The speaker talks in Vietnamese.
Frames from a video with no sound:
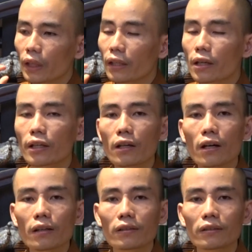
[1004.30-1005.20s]
cái nơi
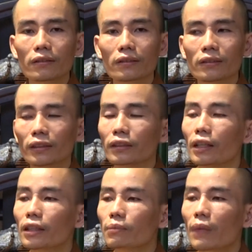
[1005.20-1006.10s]
đó
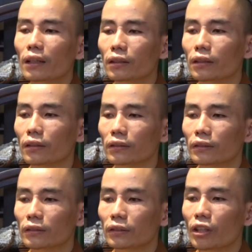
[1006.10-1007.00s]
trở nên bất thường,
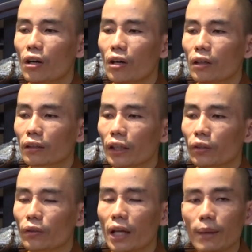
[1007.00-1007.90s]
do cái
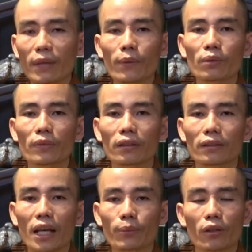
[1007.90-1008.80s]
tôi tham lam của
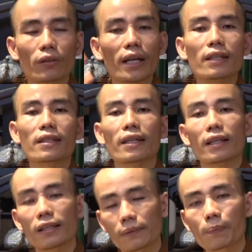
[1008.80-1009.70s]
mình làm cho nó đang xì lên.